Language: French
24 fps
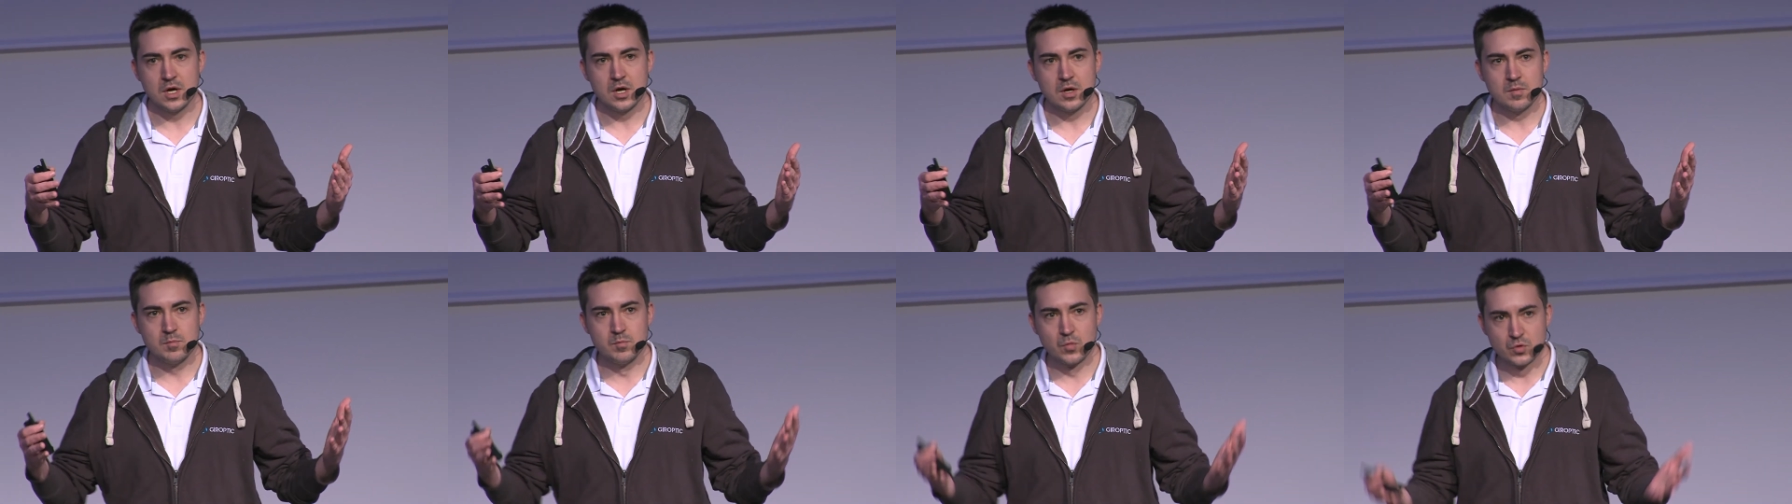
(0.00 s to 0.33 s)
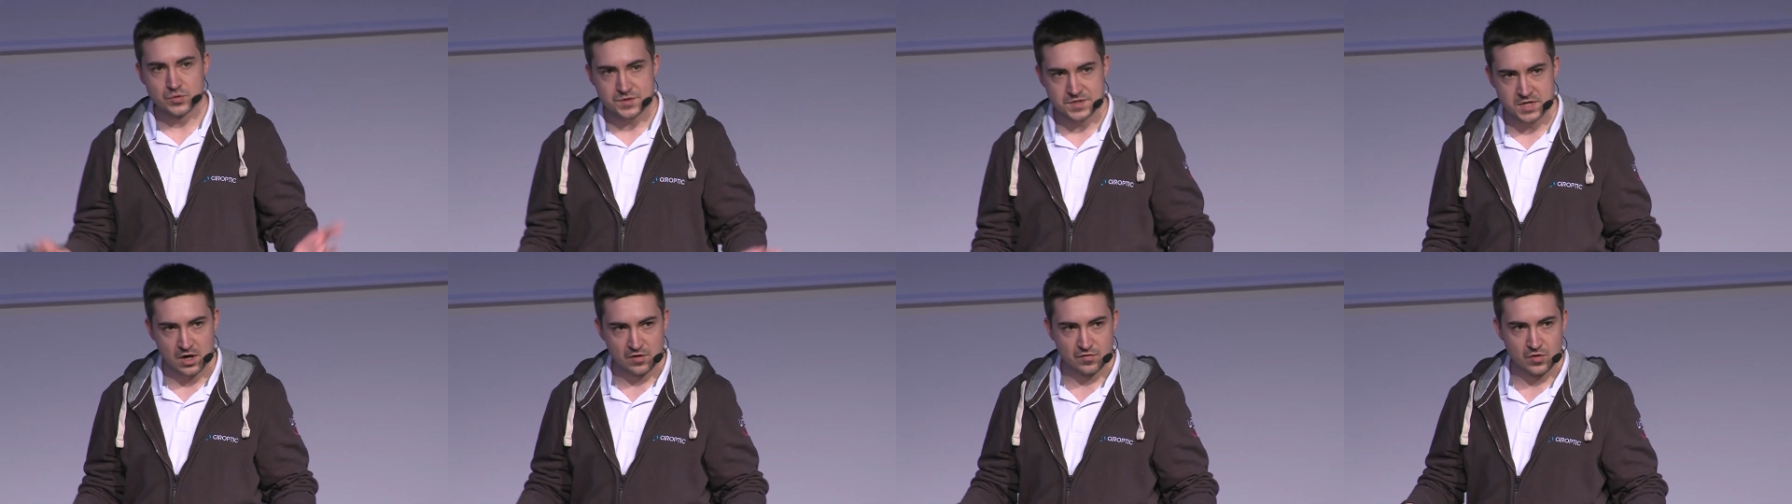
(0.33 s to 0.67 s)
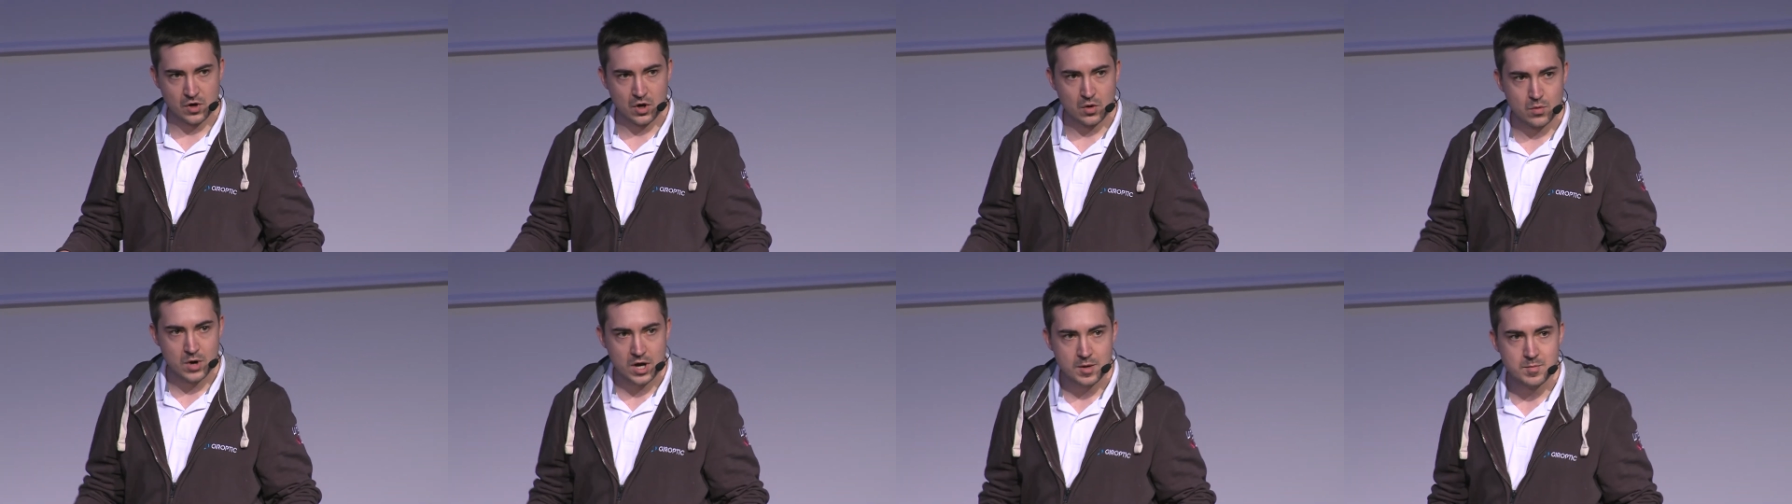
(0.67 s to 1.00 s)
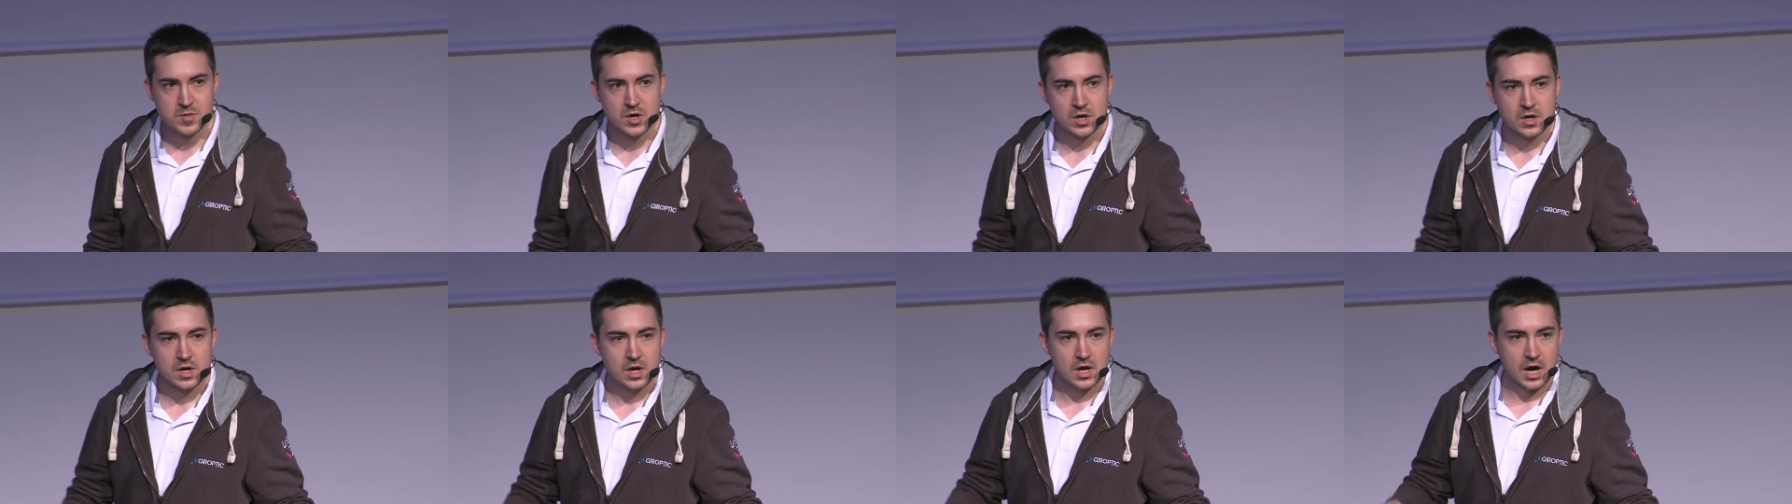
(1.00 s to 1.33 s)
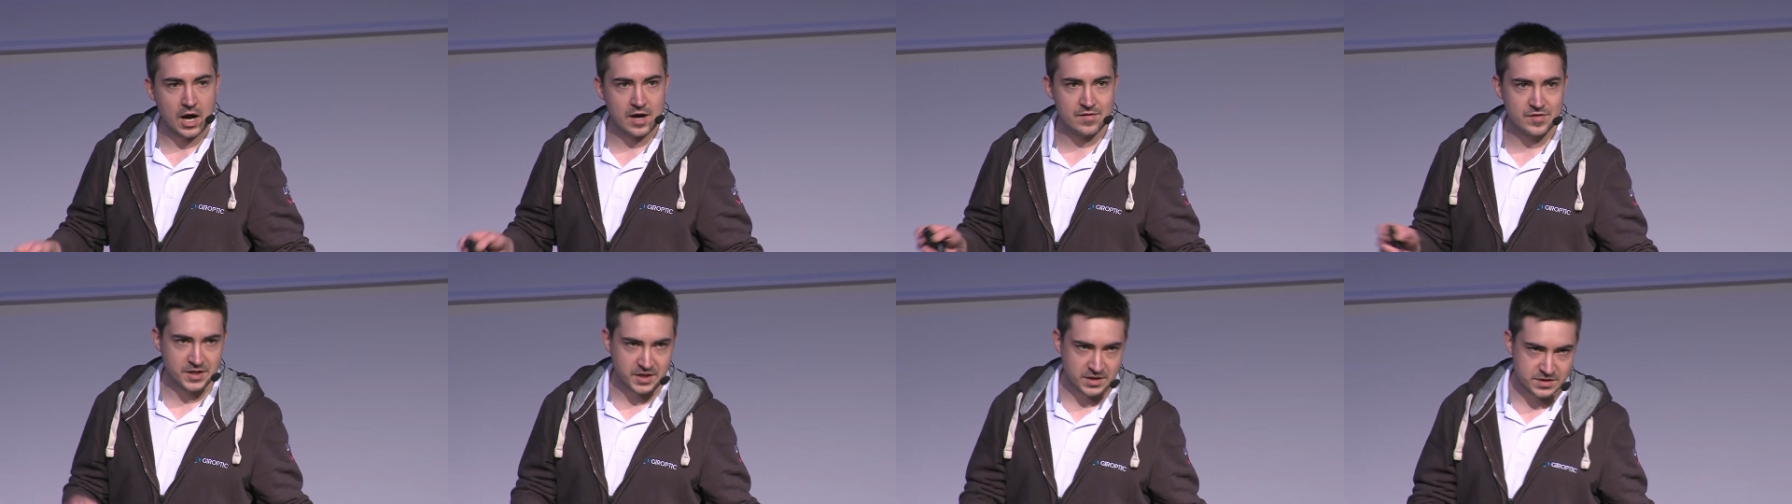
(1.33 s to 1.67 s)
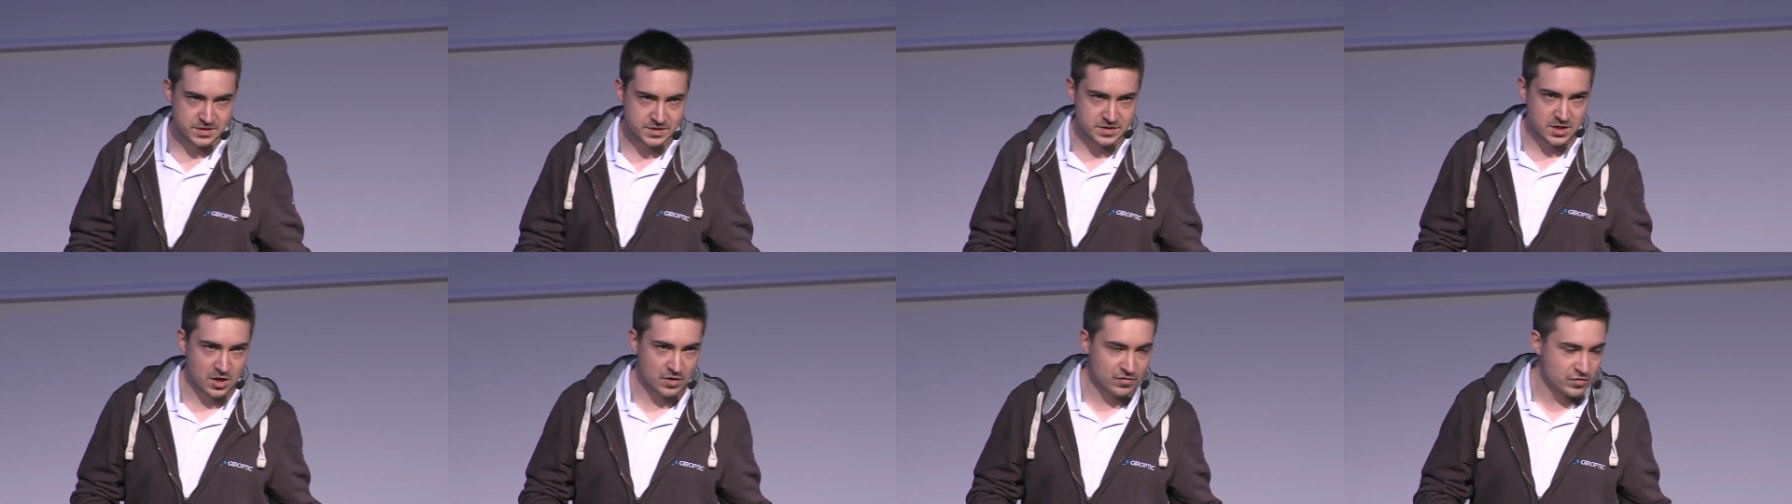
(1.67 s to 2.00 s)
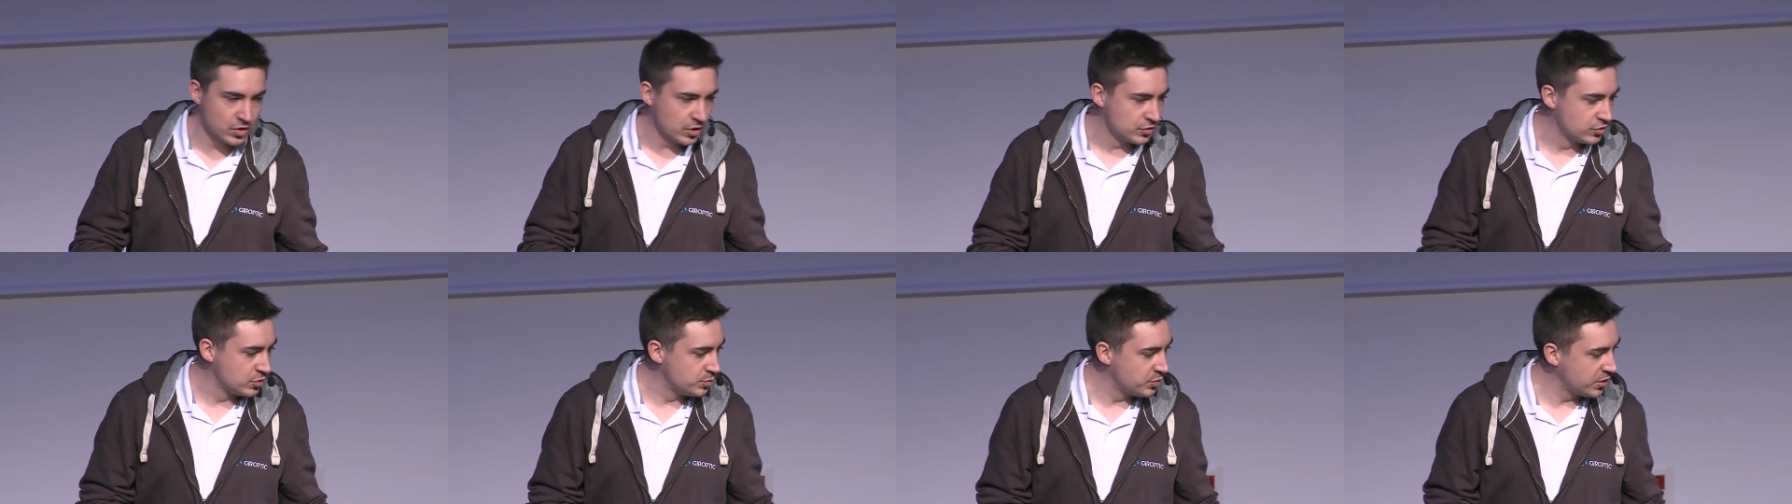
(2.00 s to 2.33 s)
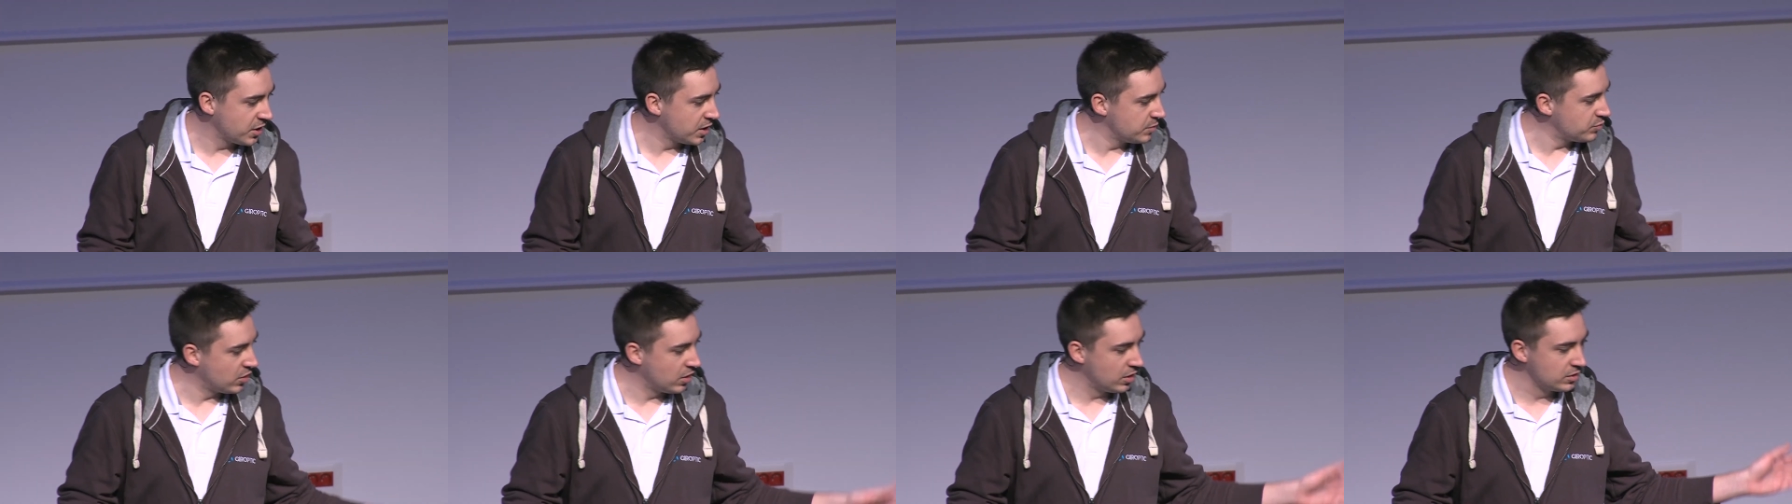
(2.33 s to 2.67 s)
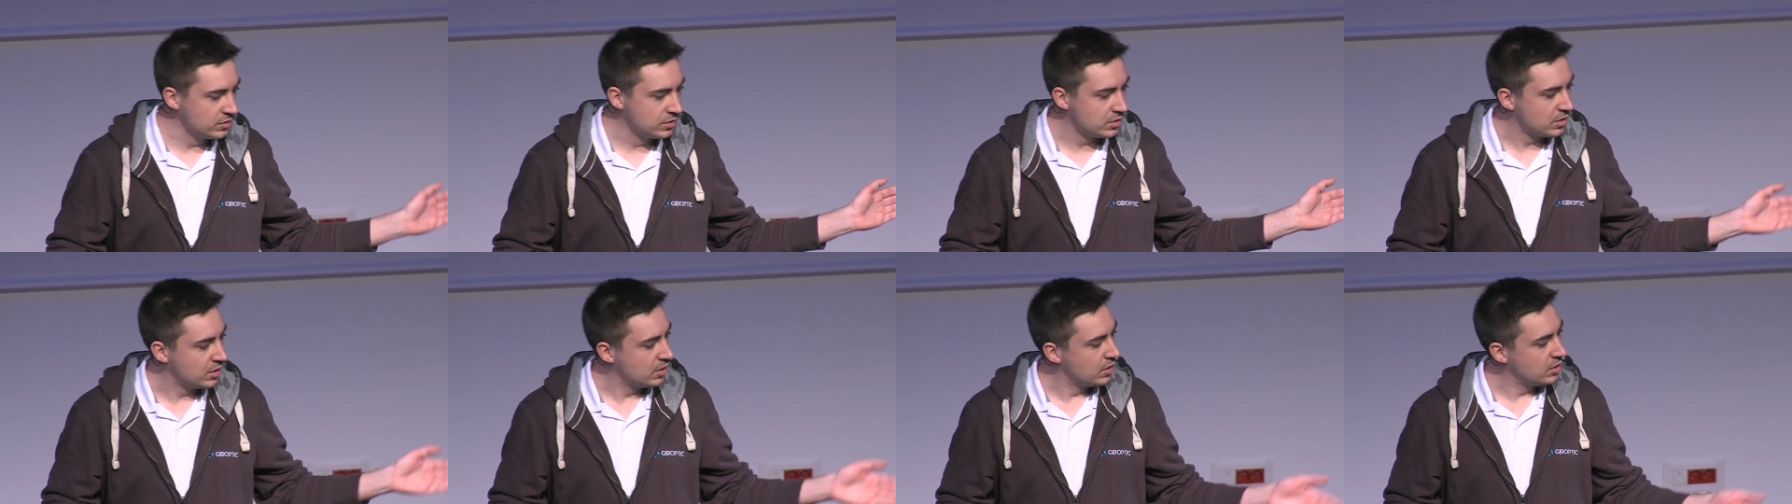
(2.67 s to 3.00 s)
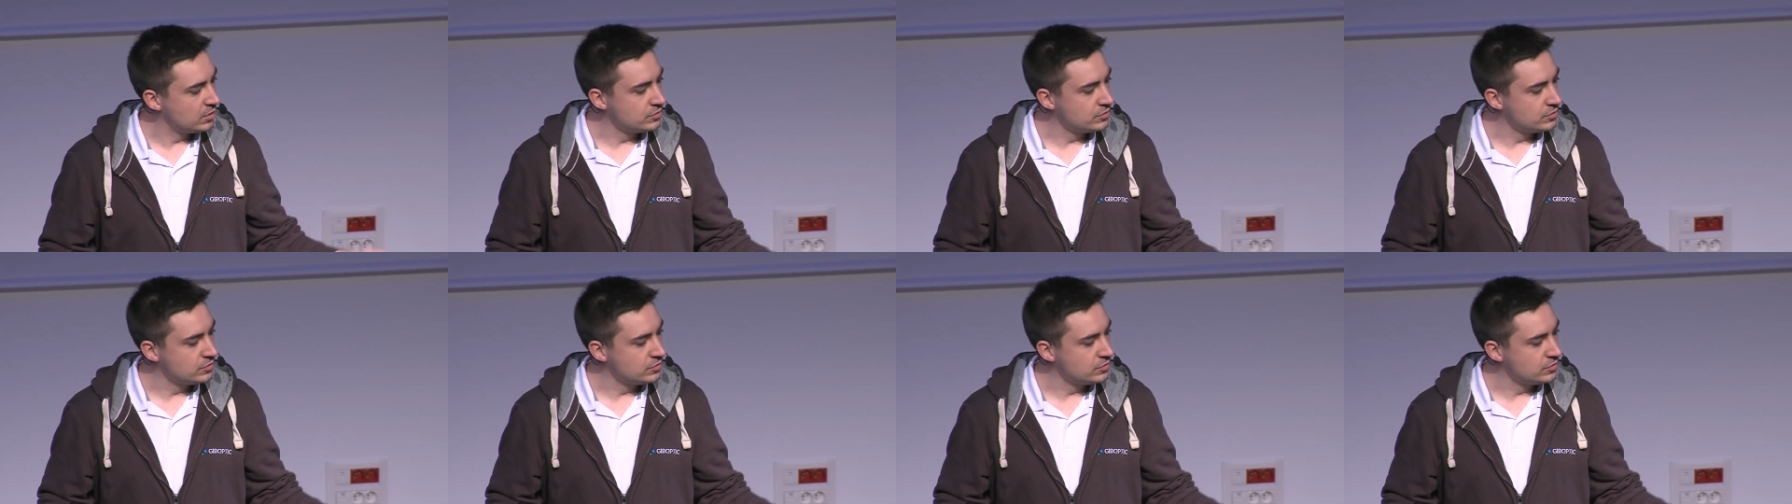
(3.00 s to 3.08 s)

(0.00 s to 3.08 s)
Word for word: mon serveur web avec un serveur de pré-prod